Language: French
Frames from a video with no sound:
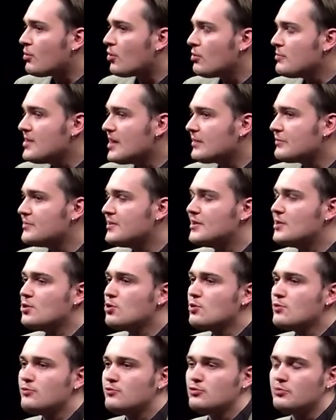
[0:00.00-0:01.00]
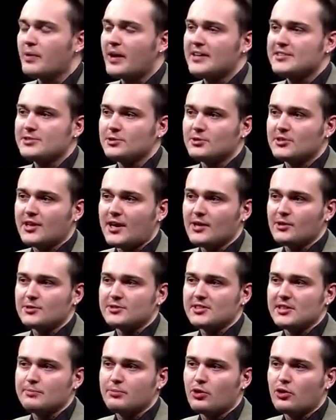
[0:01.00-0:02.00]
première vidéo vous présentera
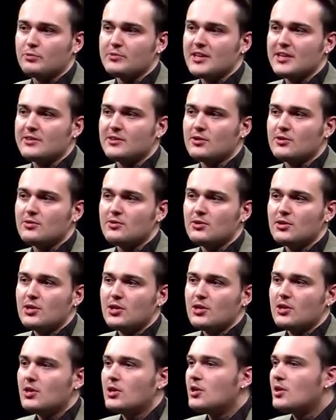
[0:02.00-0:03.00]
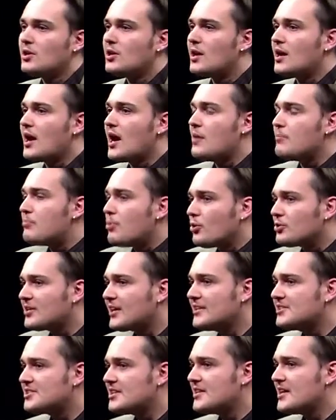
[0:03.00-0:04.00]
dans un premier temps un
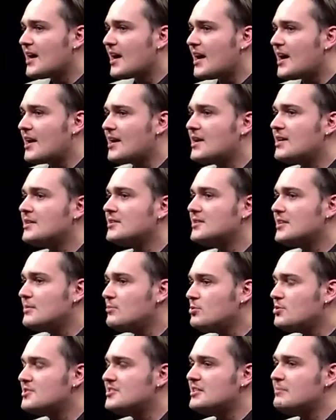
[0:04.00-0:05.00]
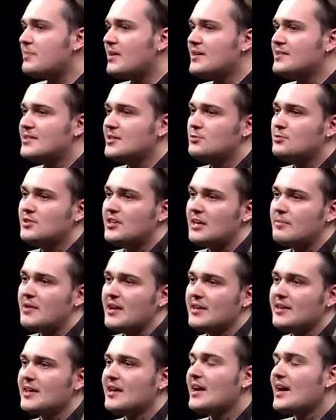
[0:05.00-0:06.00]
portrait général des municipalités du
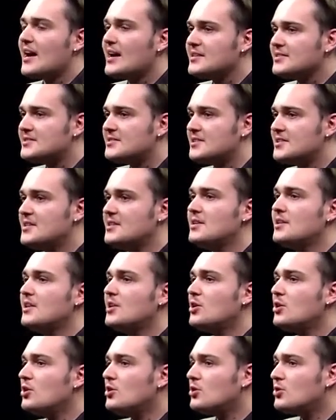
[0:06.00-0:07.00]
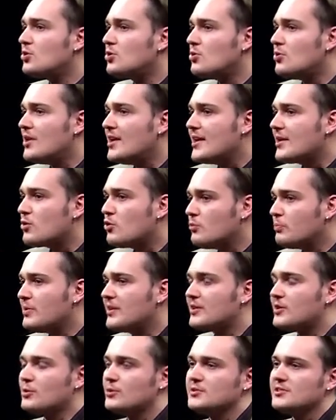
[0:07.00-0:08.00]
Québec ainsi que les
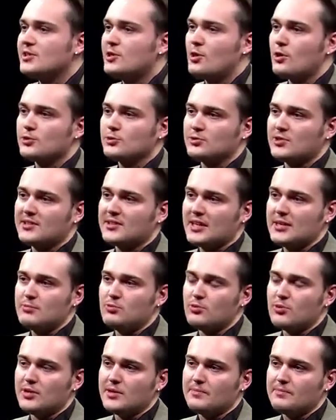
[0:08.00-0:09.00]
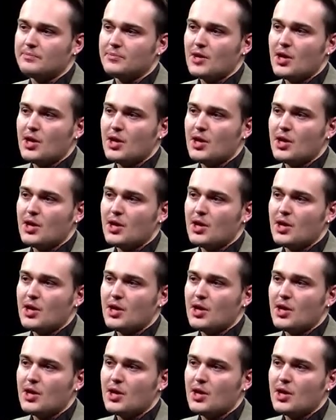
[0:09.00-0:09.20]
compétences qui leur sont attribuées.